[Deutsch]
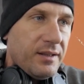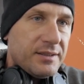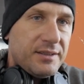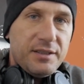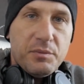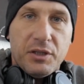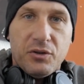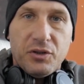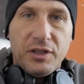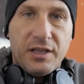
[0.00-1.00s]
es ist immer
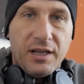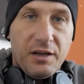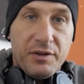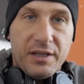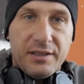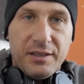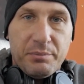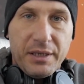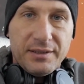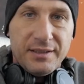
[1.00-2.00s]
noch nicht klar, wer der
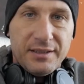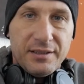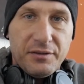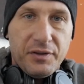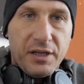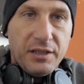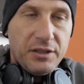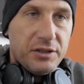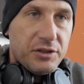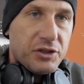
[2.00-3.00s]
Präsident der
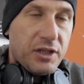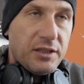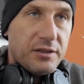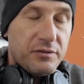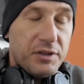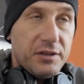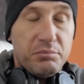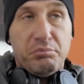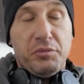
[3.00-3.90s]
Vereinigten Staaten wird.